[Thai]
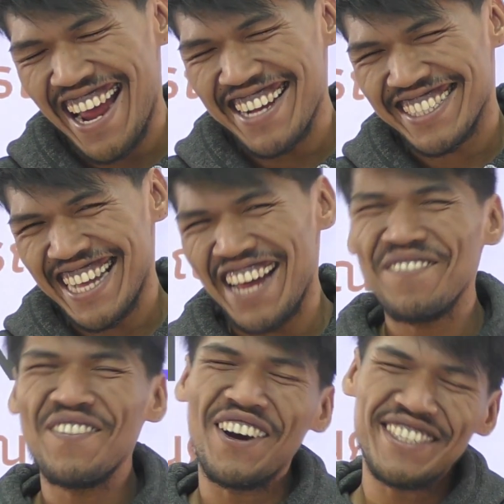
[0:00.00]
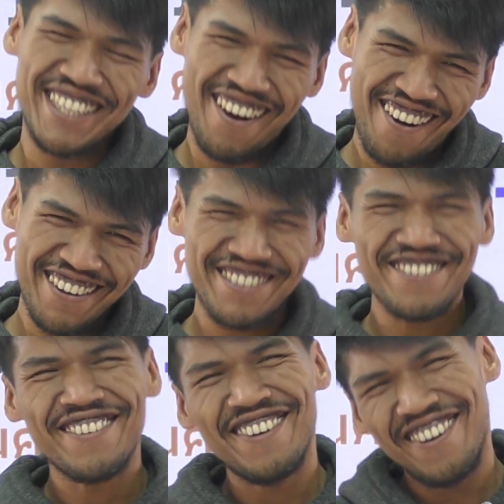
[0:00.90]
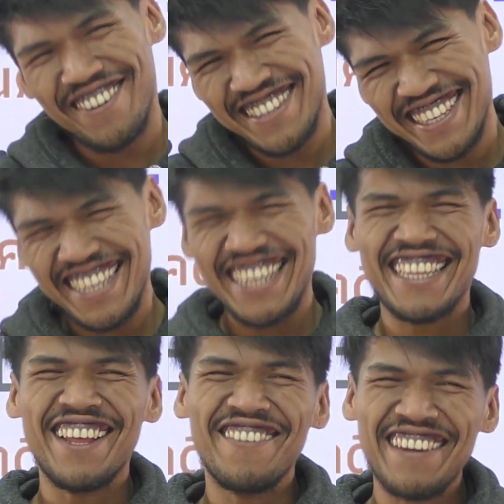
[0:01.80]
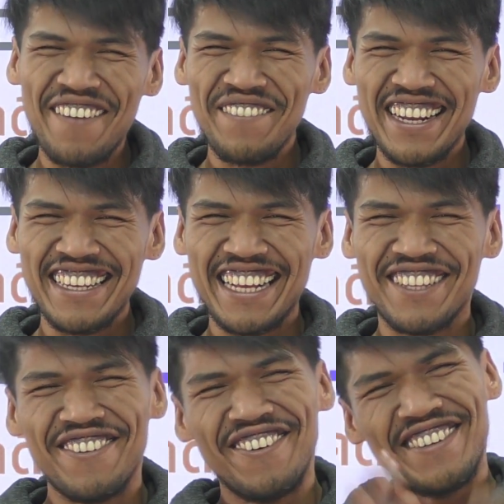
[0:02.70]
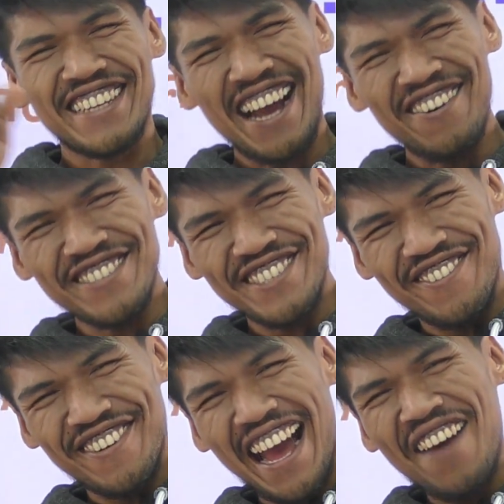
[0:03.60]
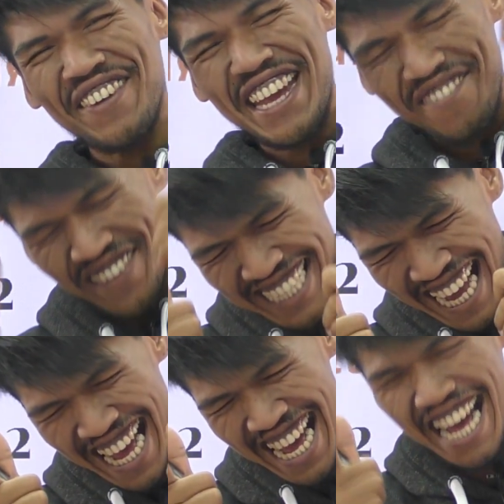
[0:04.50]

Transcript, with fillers: รักชั้นม.2 ทุกๆคนยินดีต้อนรับเด็กๆทุกคนเข้าสู่คาบเรียนวิชา